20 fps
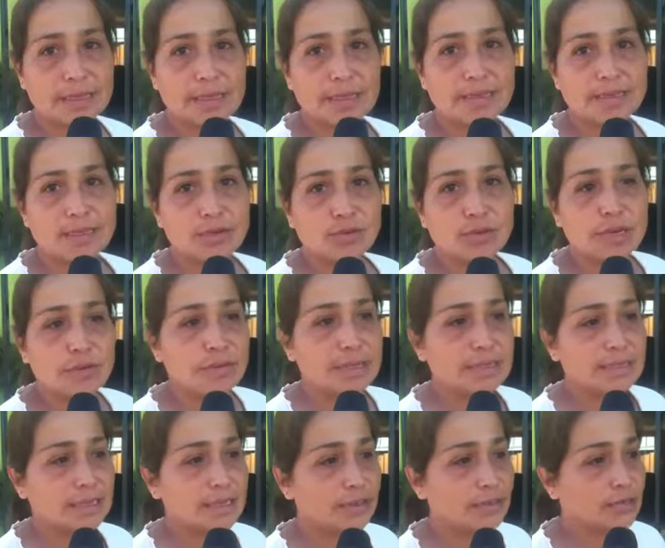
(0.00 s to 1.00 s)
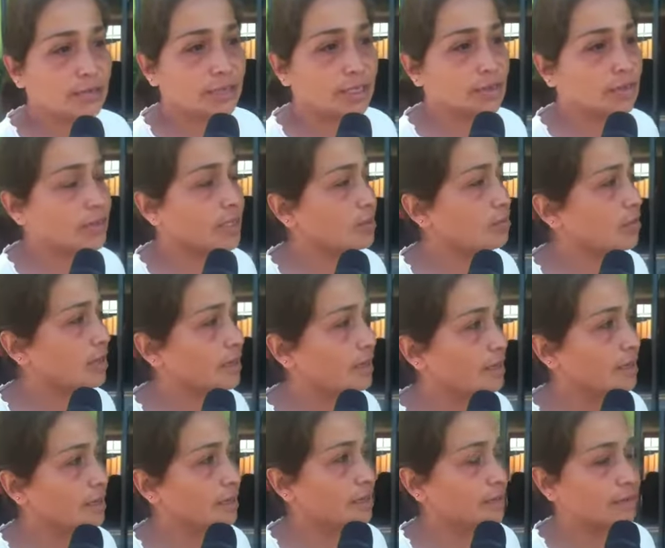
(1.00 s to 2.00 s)
Insegura mientras yo creo que no
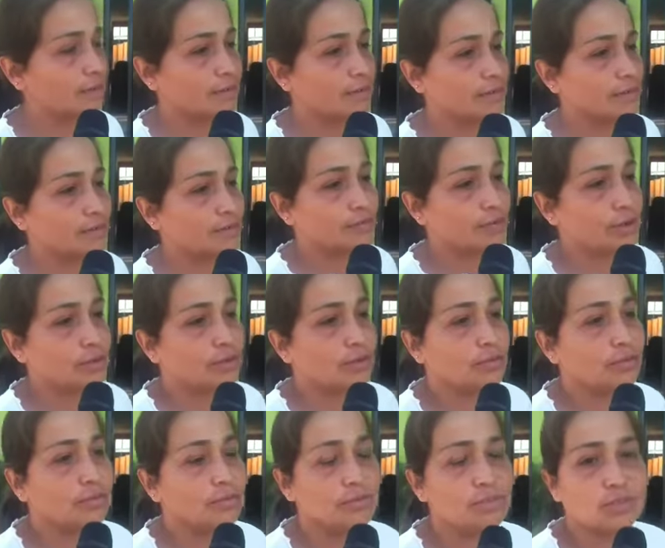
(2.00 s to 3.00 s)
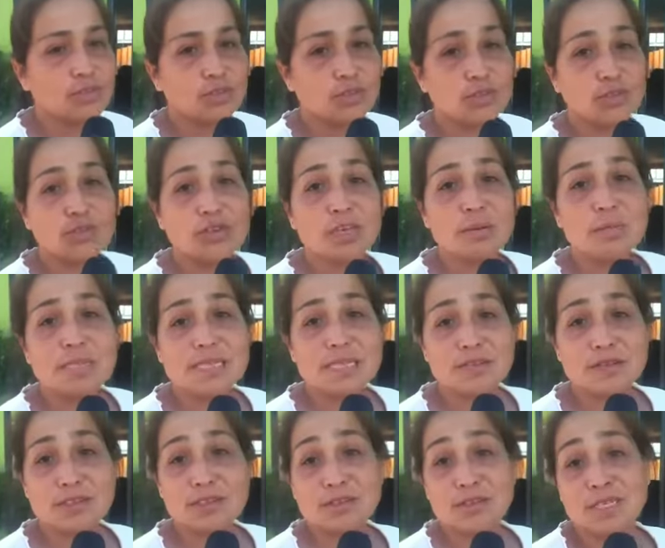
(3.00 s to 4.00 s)
haya, bueno, yo creo que mi
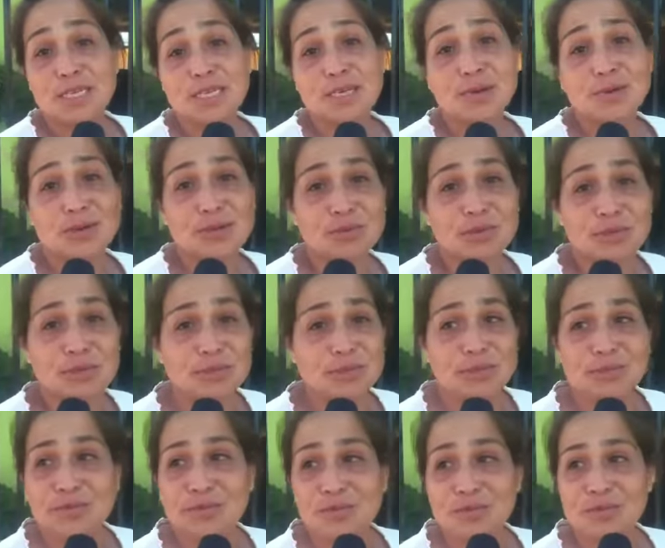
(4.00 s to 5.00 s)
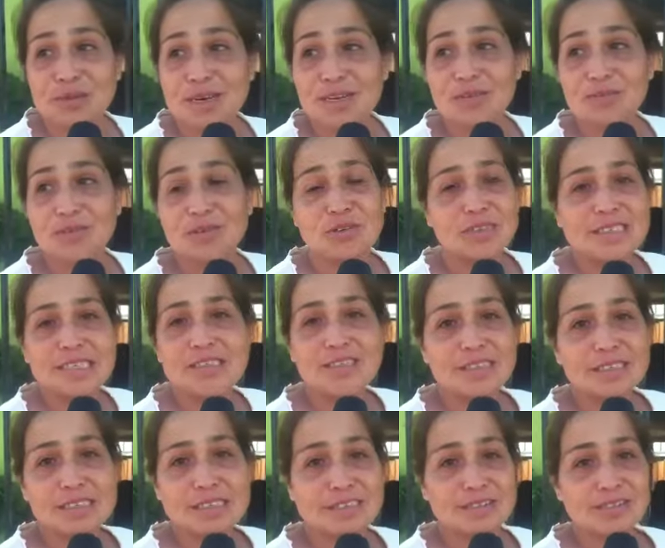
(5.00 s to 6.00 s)
salvación sería un lometoro, pero a lo mejor ni
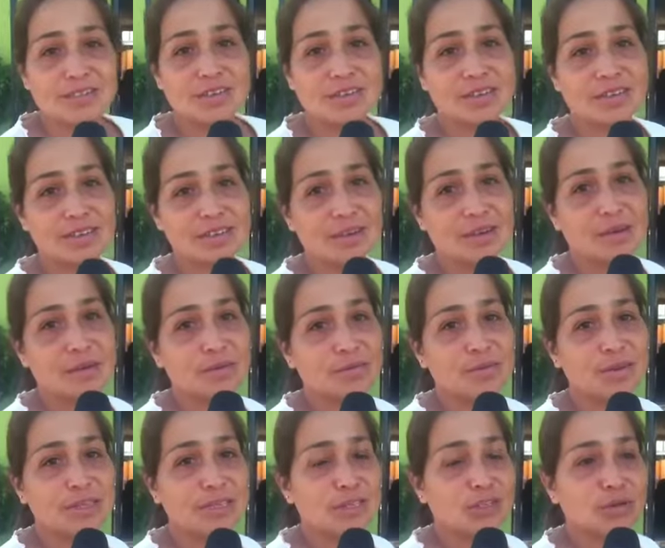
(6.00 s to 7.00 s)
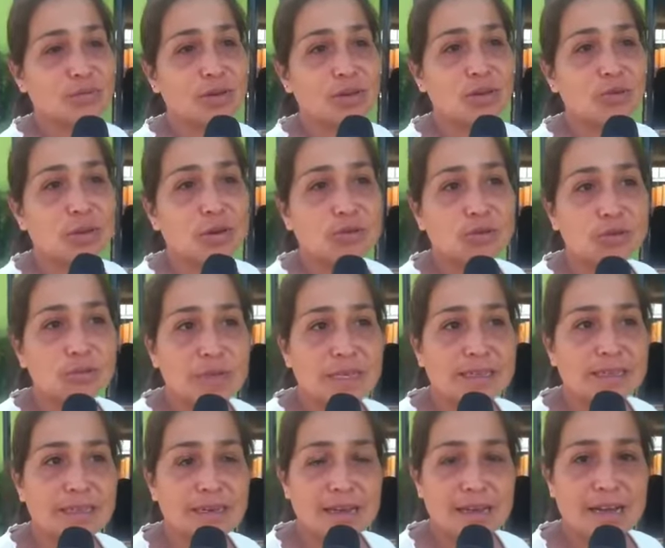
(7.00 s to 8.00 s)
con eso, porque toman como
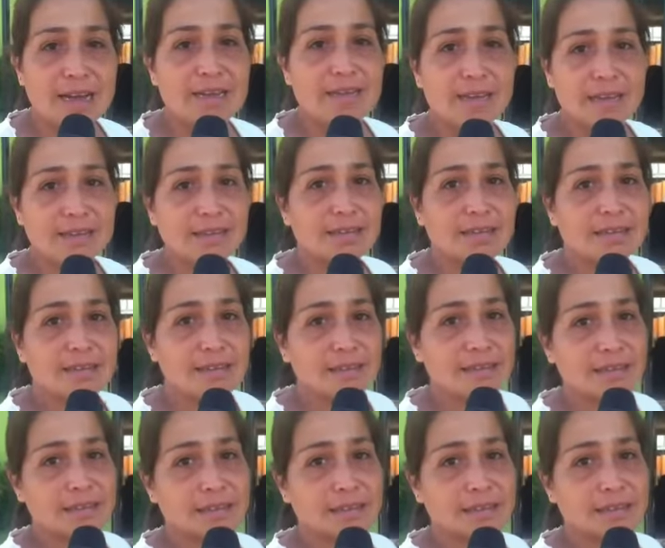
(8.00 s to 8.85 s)
autopista la calle esta.